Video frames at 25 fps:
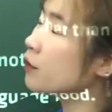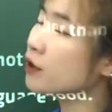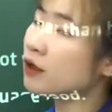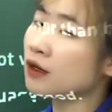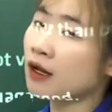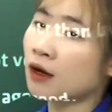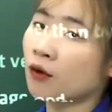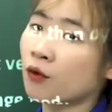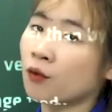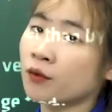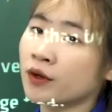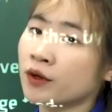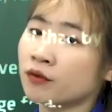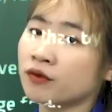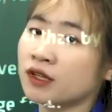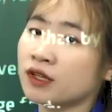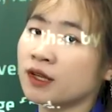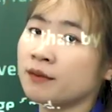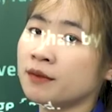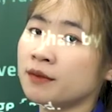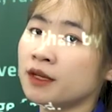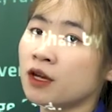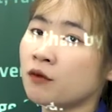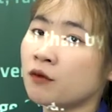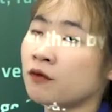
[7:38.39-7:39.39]
như là cùng nhau
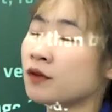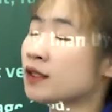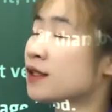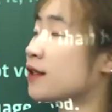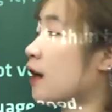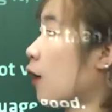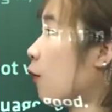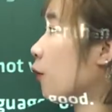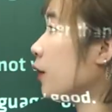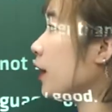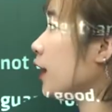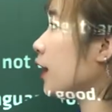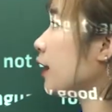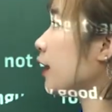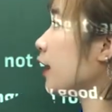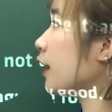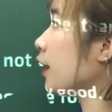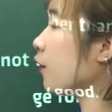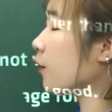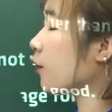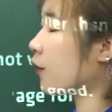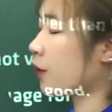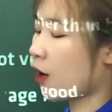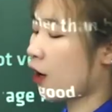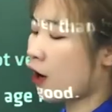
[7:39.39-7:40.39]
tìm hiểu về 6 định nghĩa
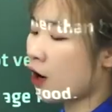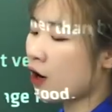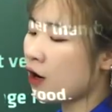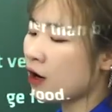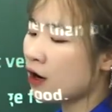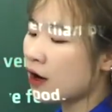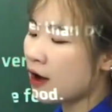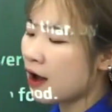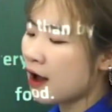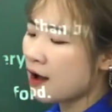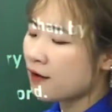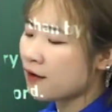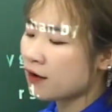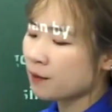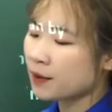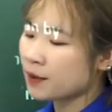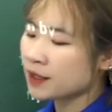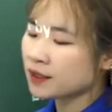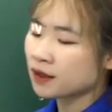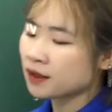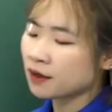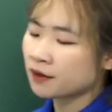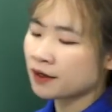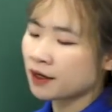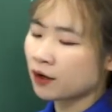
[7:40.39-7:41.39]
của nó. Và bây
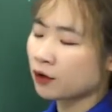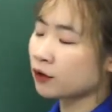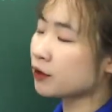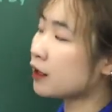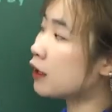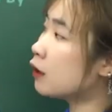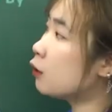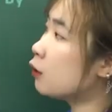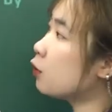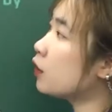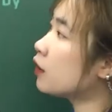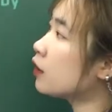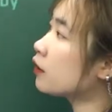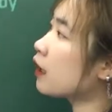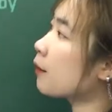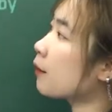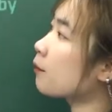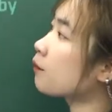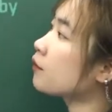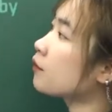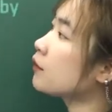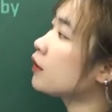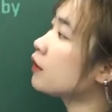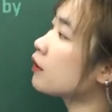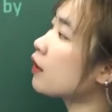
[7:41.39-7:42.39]
giờ để có thể luyện
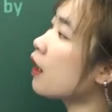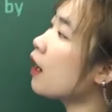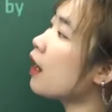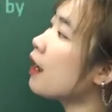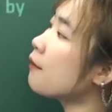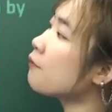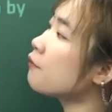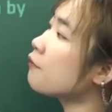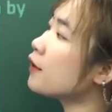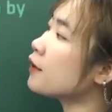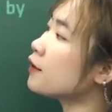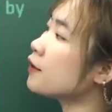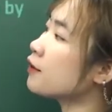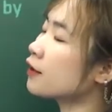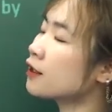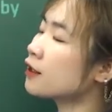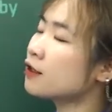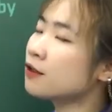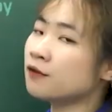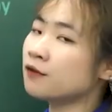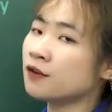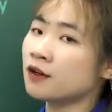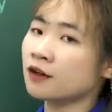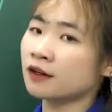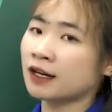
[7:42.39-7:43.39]
tập thêm về những
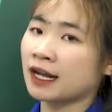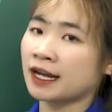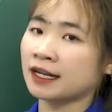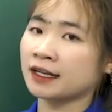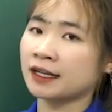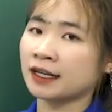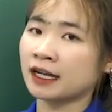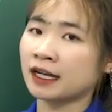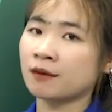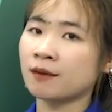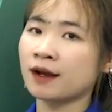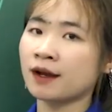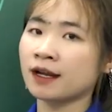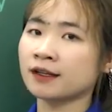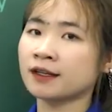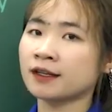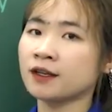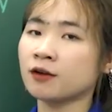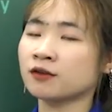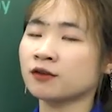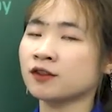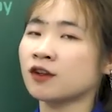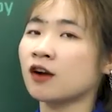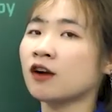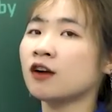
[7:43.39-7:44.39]
từ vựng này để các bạn
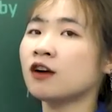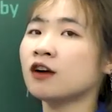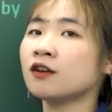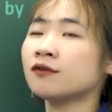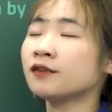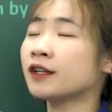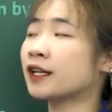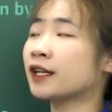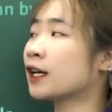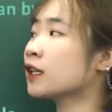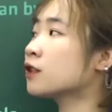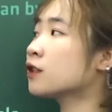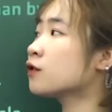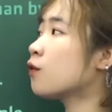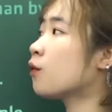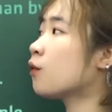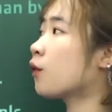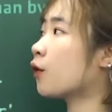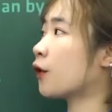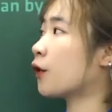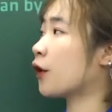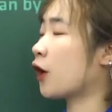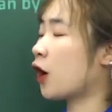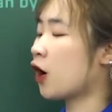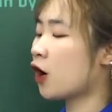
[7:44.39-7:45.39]
hiểu rõ hơn về cách dùng
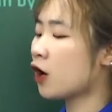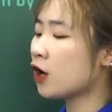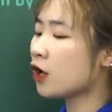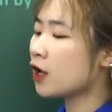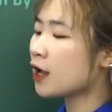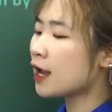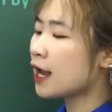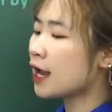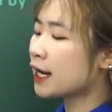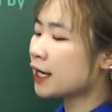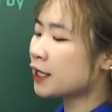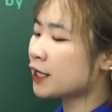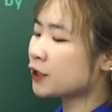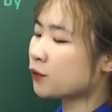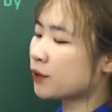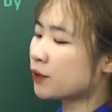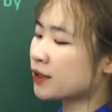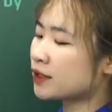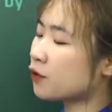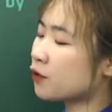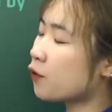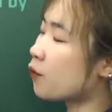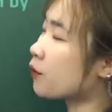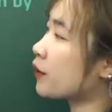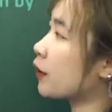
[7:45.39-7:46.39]
của nó thì chúng ta
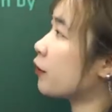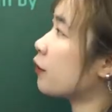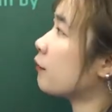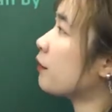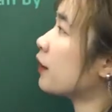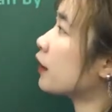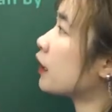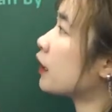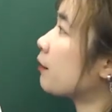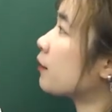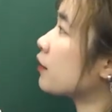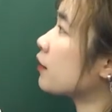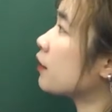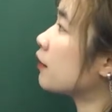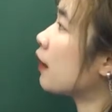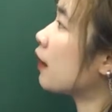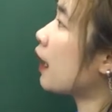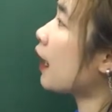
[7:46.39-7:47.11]
sẽ cùng nhau đến bài tập thứ